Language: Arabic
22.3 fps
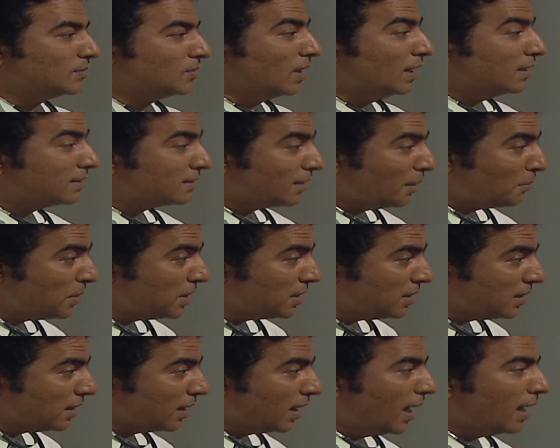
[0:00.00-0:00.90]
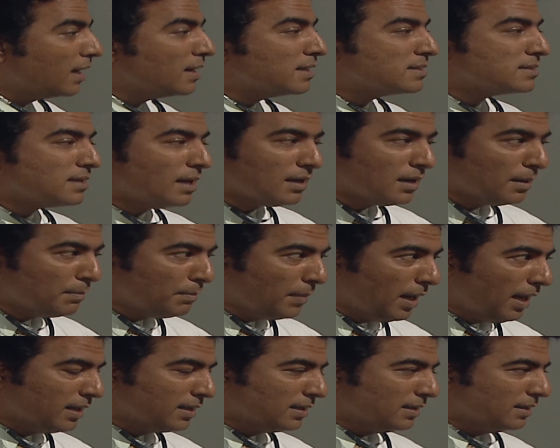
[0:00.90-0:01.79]
اطمني انا سهران
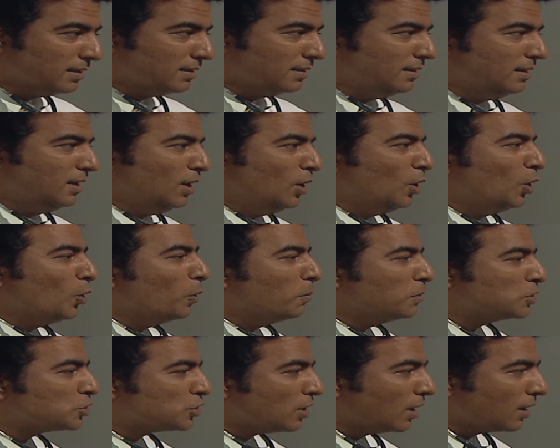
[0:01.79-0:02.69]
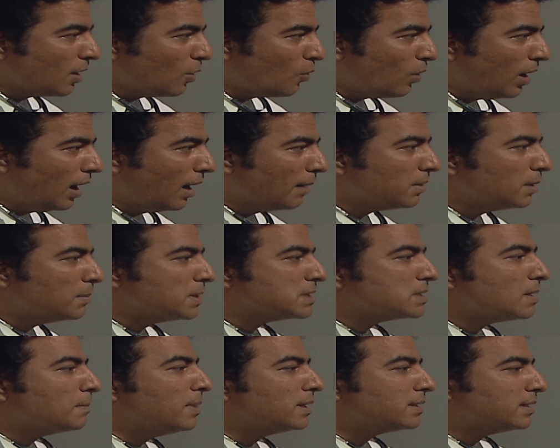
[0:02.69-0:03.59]
معاكي ومش هروح قبل ما
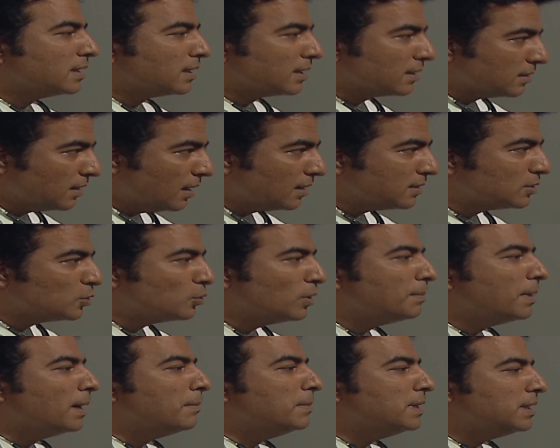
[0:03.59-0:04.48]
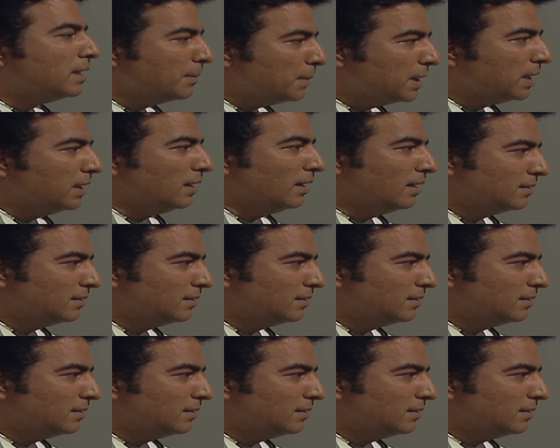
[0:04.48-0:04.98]
اظبط لك الضغط ويبقى مية مية